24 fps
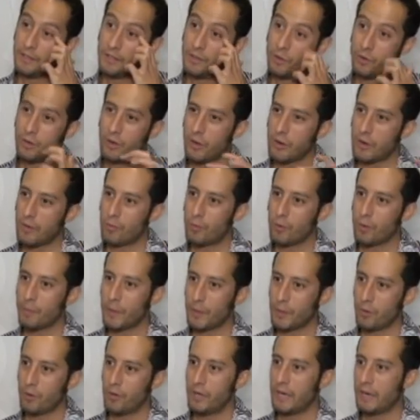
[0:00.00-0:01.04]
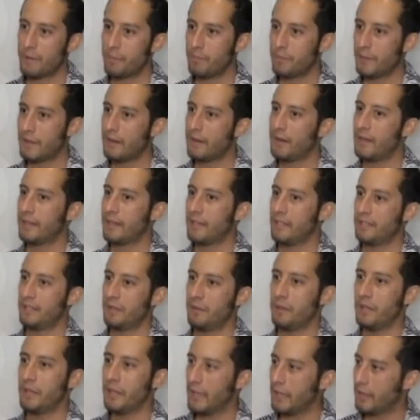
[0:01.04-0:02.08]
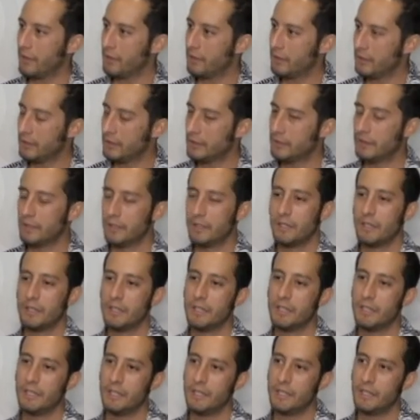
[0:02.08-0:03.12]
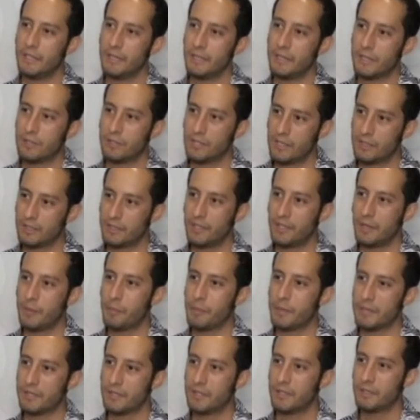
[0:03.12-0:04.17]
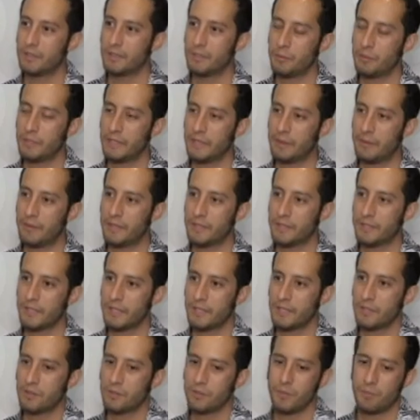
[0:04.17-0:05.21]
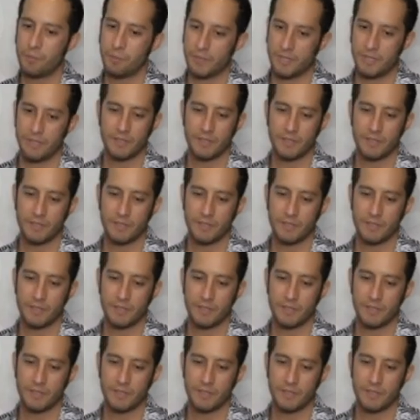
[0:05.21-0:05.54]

una hora muy peculiar para la creatividad. Y eso la tenía presente en mi cabeza y cuando empecé a